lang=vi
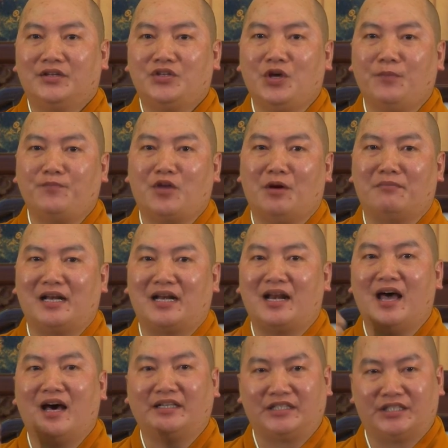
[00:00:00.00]
giúp cho mình
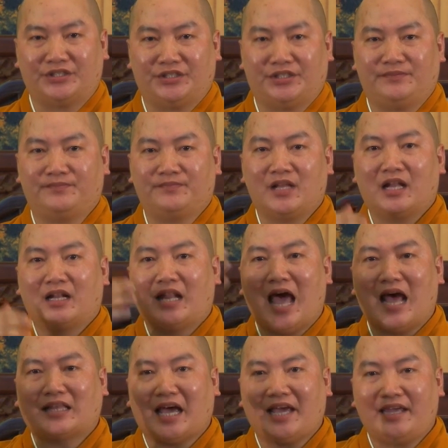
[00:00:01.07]
nên người,
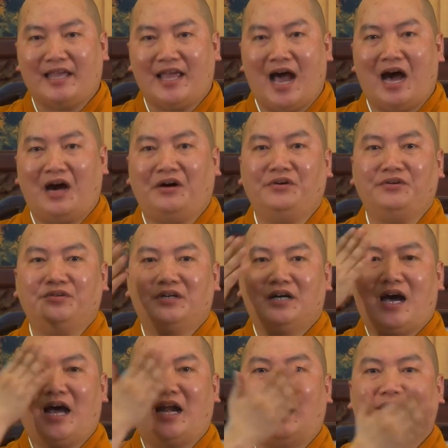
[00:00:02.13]
là thầy giáo
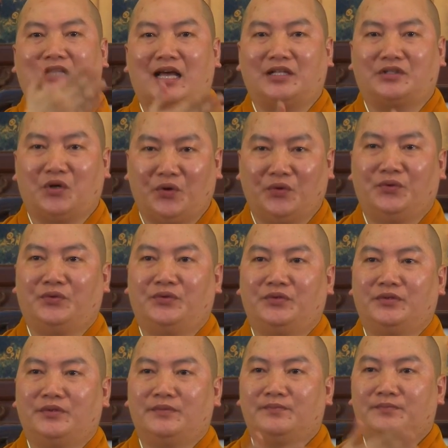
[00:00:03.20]
hay là thầy tu.
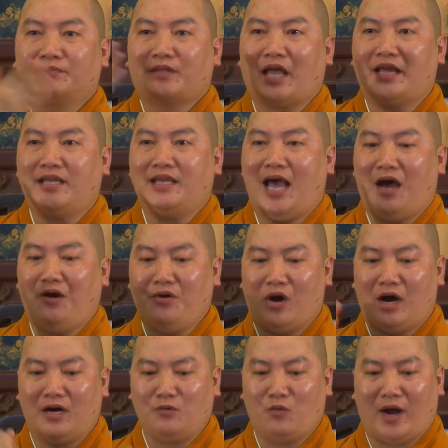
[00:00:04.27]
Thầy giáo
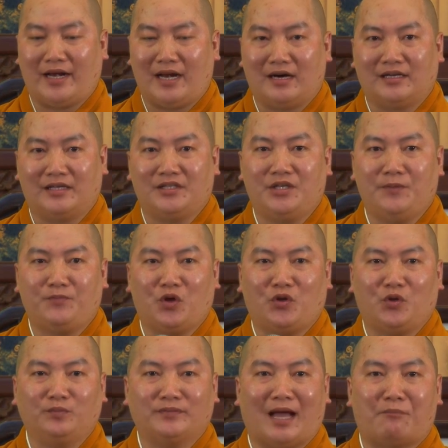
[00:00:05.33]
ở ngoài đời giúp cho
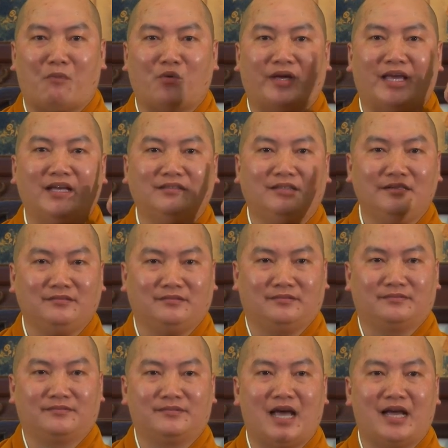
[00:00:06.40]
chúng ta một kiến thức
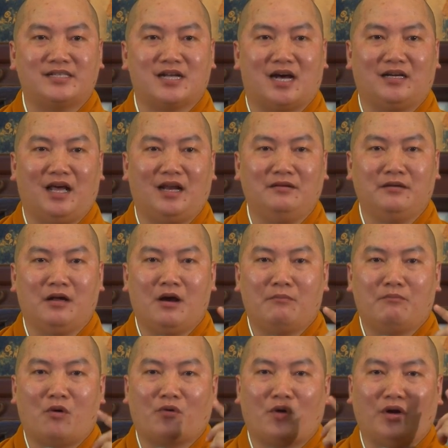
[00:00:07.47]
để trở nên
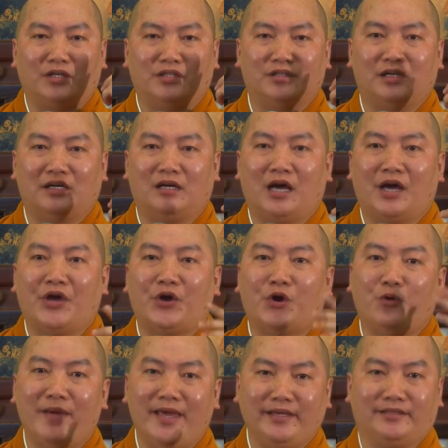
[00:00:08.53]
một con người
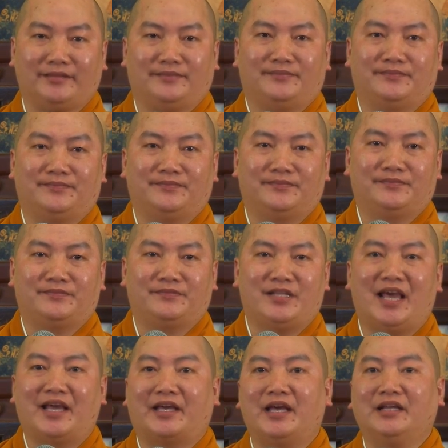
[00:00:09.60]
hiểu biết
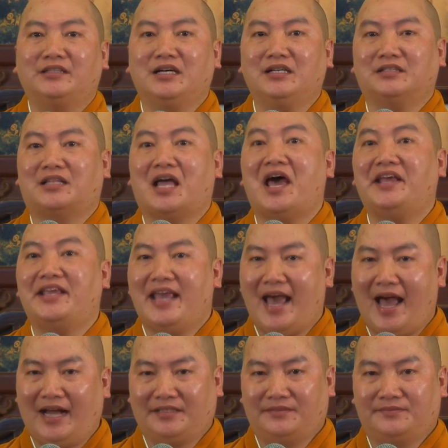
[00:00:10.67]
về kiến thức thế
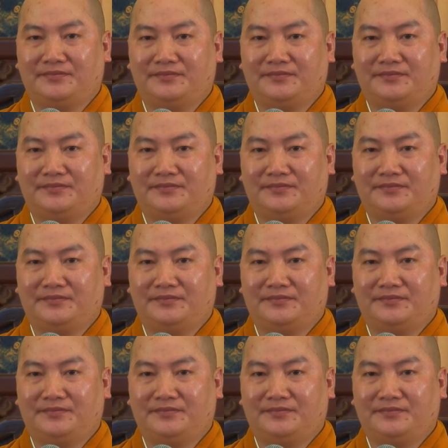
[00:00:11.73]
gian.